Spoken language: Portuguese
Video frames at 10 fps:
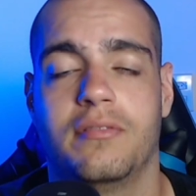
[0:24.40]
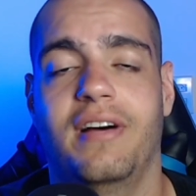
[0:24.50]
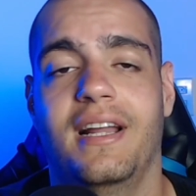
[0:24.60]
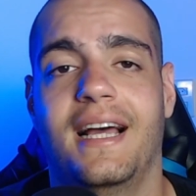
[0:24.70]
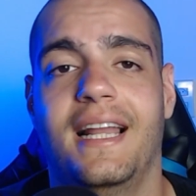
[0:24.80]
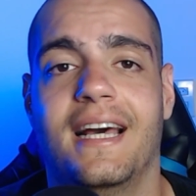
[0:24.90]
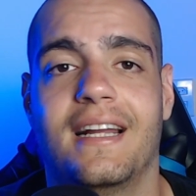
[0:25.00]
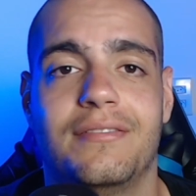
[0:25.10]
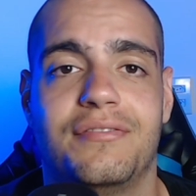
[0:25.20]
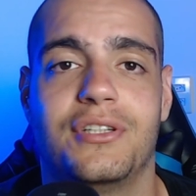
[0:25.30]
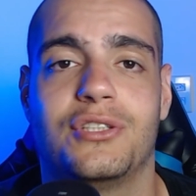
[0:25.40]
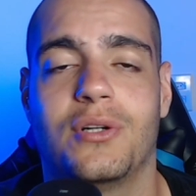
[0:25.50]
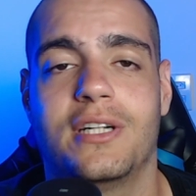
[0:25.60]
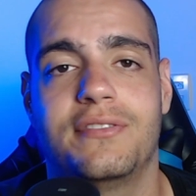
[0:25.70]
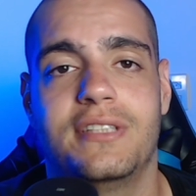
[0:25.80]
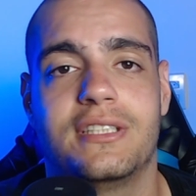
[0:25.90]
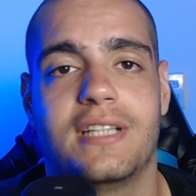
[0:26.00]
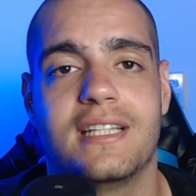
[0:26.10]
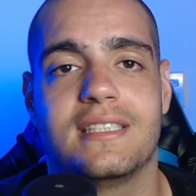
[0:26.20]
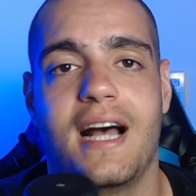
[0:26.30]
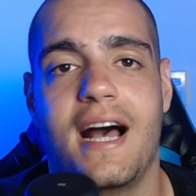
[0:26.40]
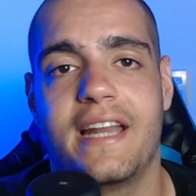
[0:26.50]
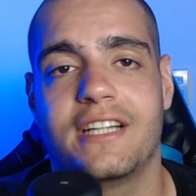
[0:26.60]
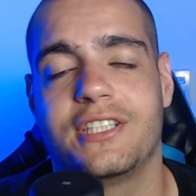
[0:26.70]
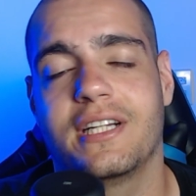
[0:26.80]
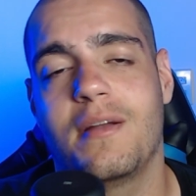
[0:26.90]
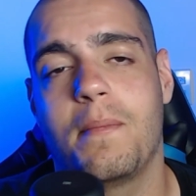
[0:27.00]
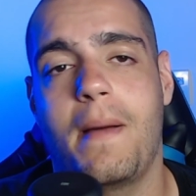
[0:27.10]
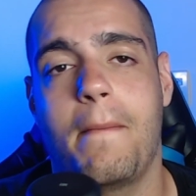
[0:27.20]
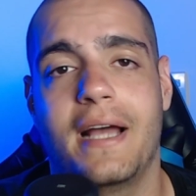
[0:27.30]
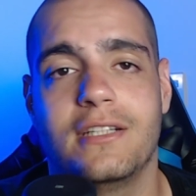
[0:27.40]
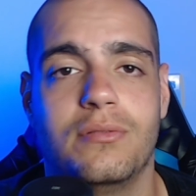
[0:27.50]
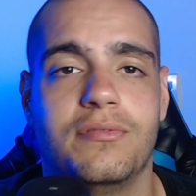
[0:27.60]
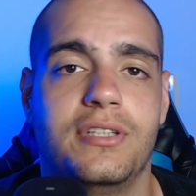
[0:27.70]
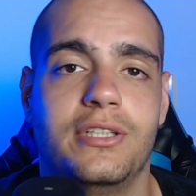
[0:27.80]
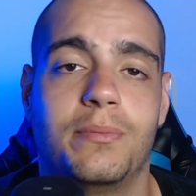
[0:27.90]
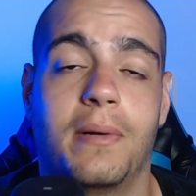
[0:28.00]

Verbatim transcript: Fala galera, foi Sorte 23 na área, chegando para mais um vídeo.